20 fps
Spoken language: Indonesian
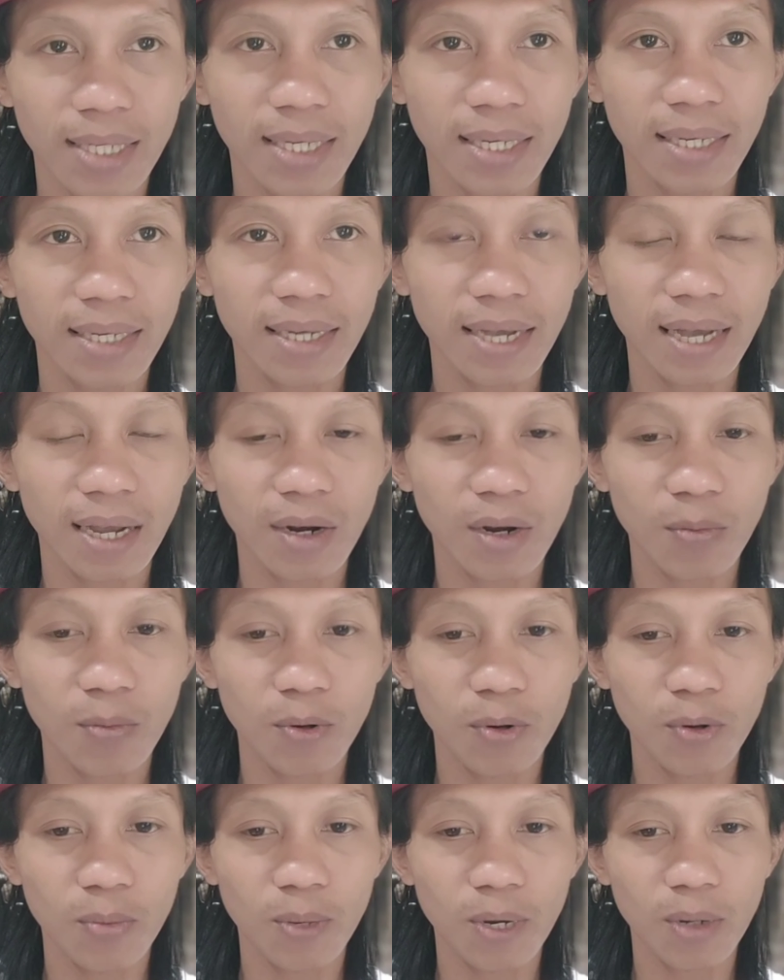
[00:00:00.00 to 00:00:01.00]
jadi kalau
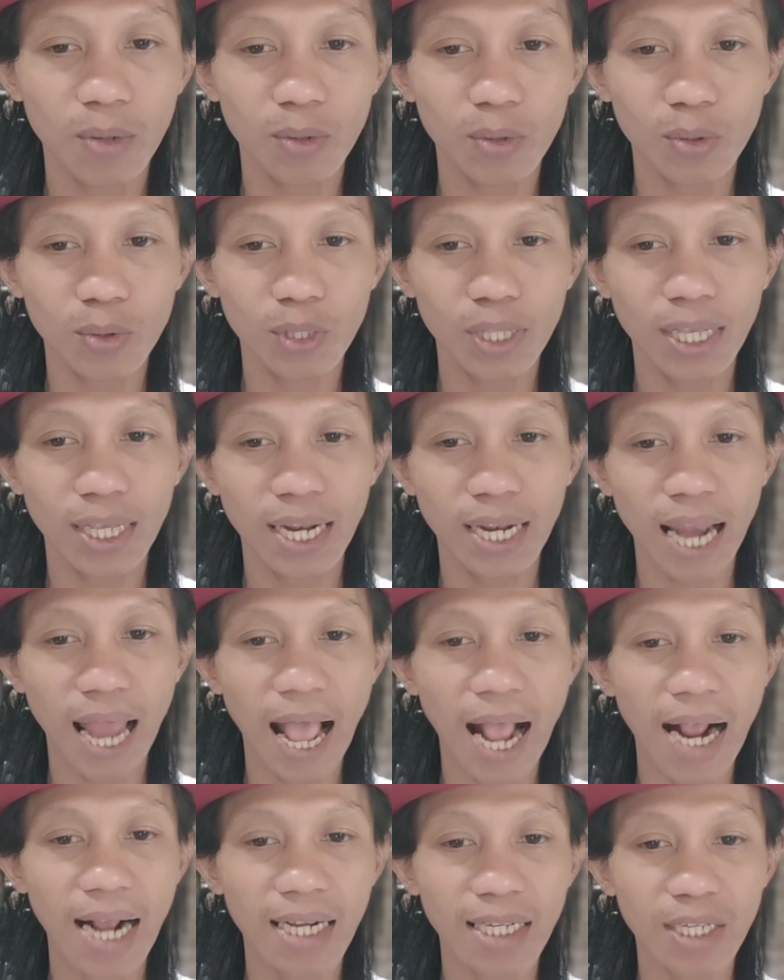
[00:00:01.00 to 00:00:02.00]
burung perkutut
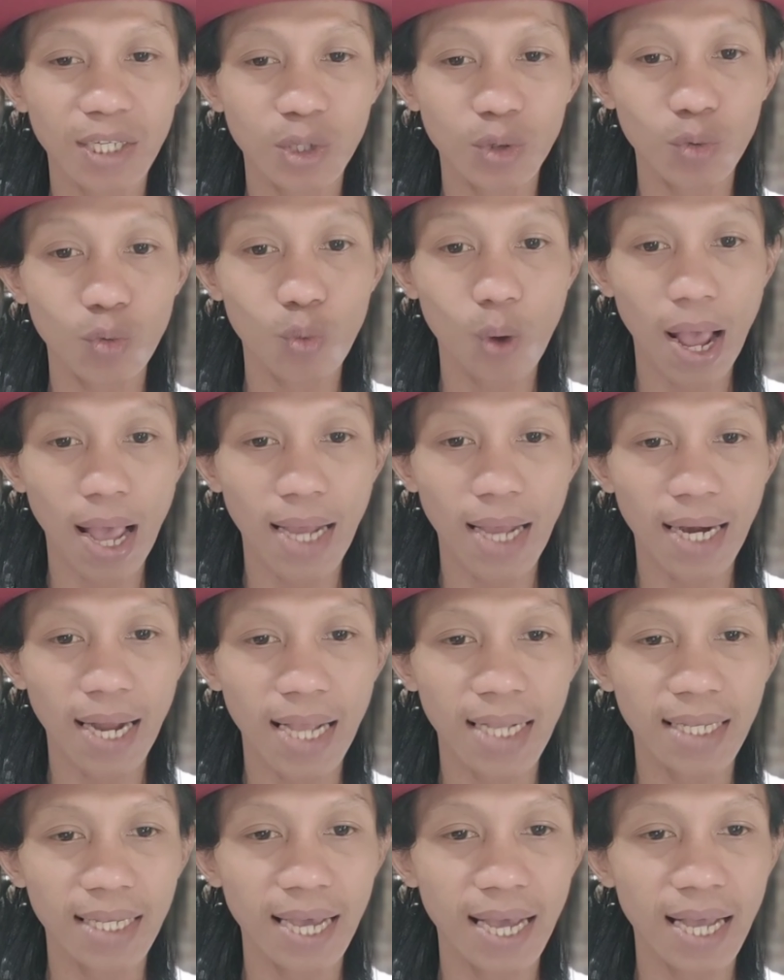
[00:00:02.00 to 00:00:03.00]
hilang
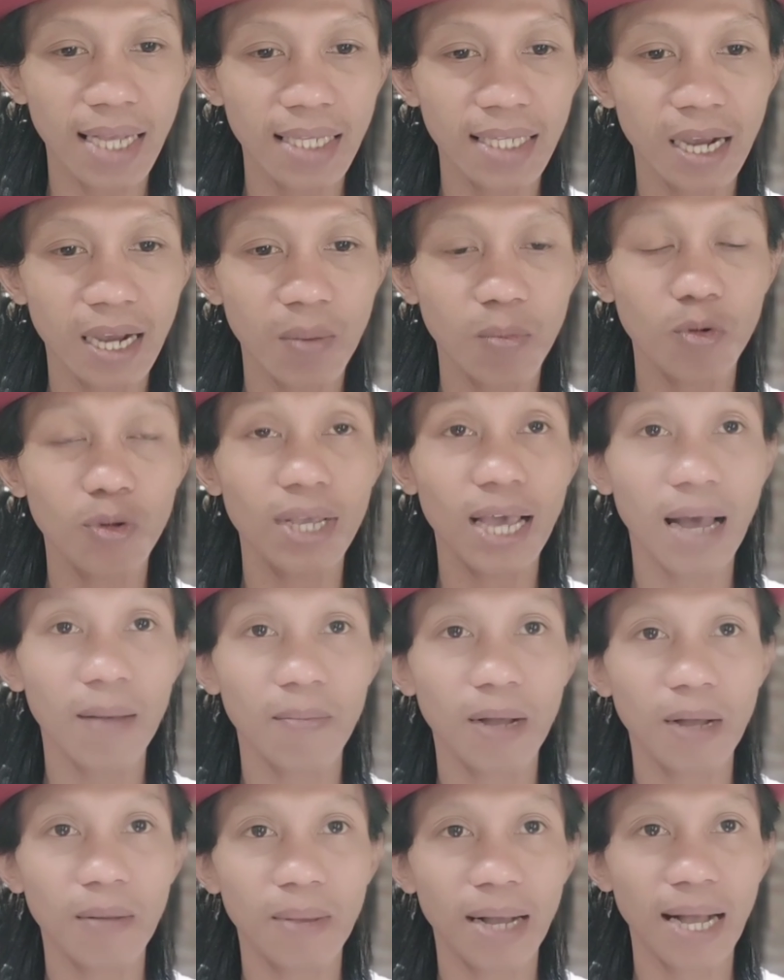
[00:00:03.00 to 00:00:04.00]
suaranya
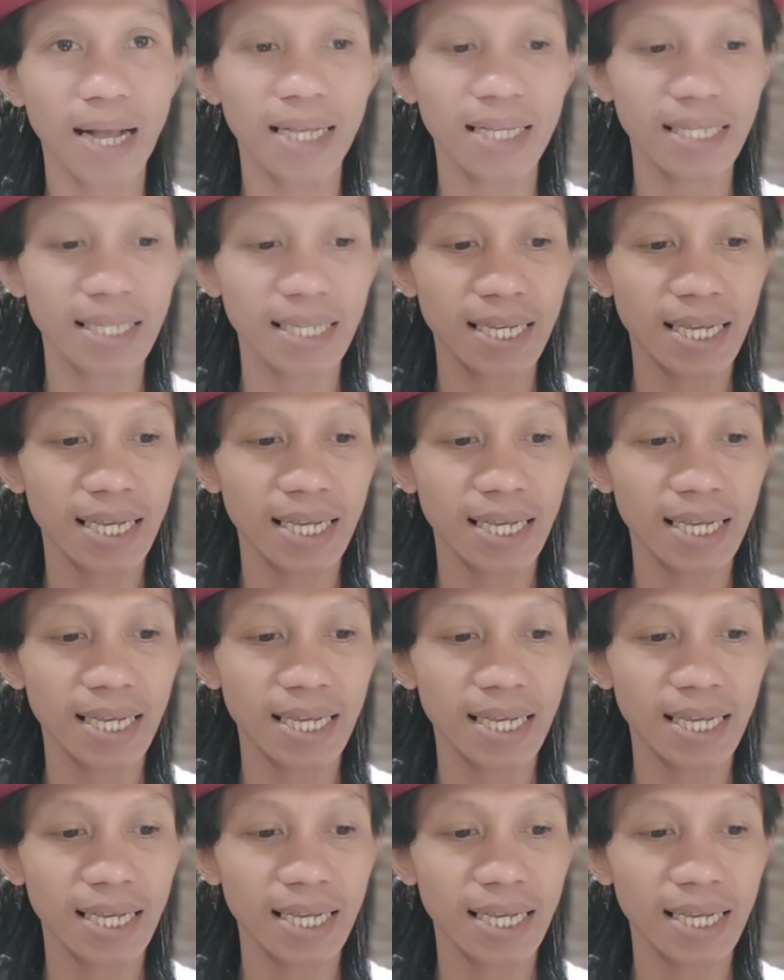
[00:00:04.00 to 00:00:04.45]
jamunya apa mas